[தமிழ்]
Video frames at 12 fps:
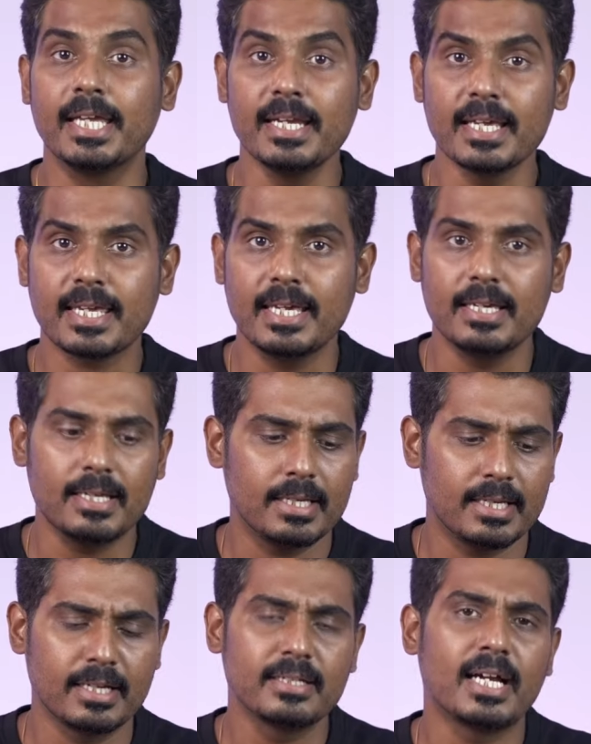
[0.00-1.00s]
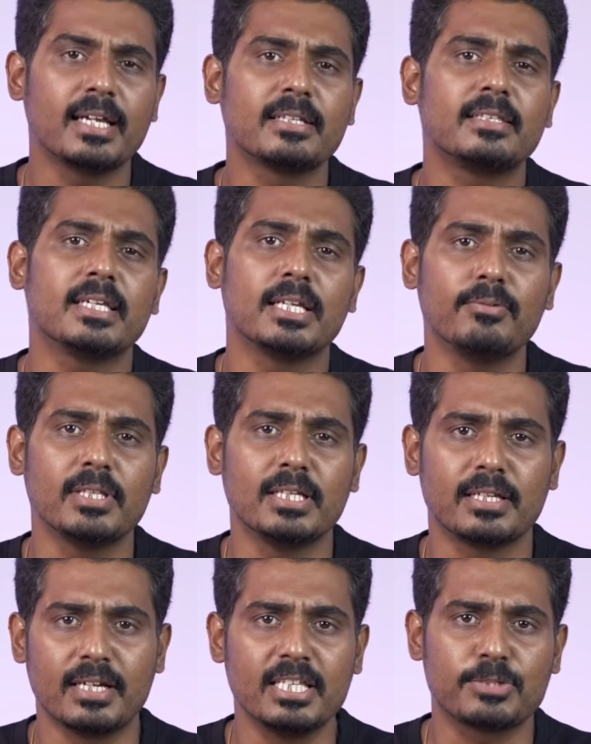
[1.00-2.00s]
இன்னைக்கு ரெண்டாயிரத்தி
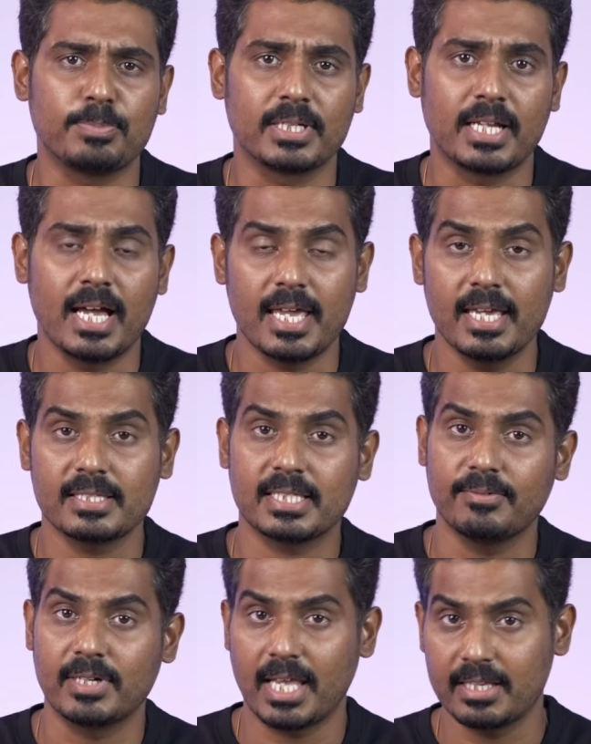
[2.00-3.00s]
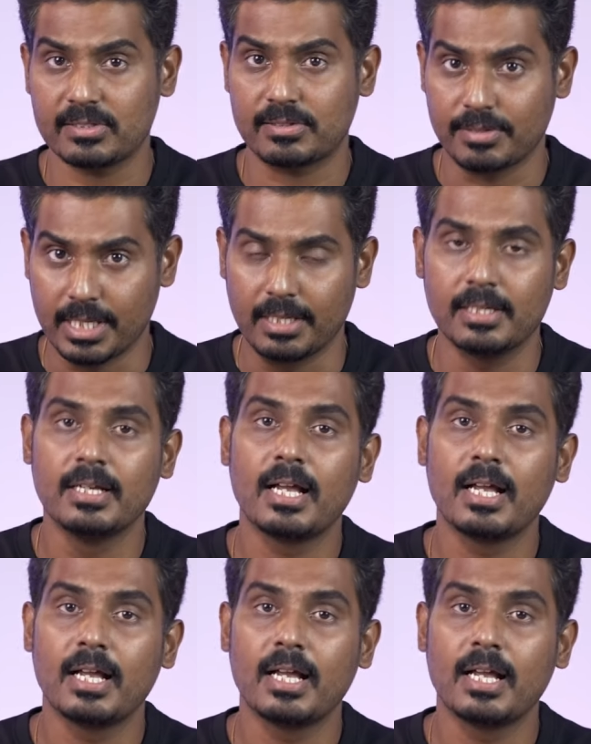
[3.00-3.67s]
இருபதில் ரிலீஸ் பண்ண ஏ செவன் எஸ் த்ரீ